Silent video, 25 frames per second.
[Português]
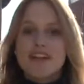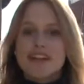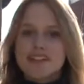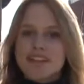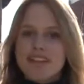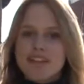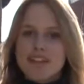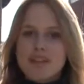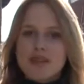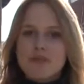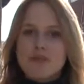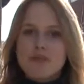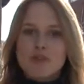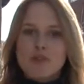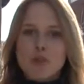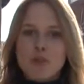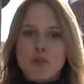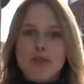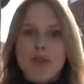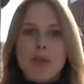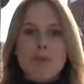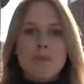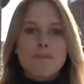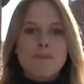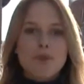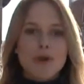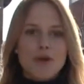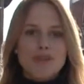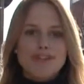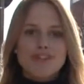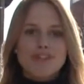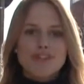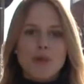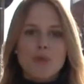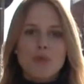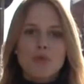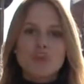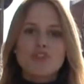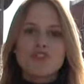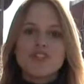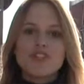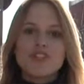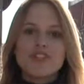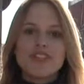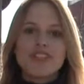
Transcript: determinou que a Prosaúde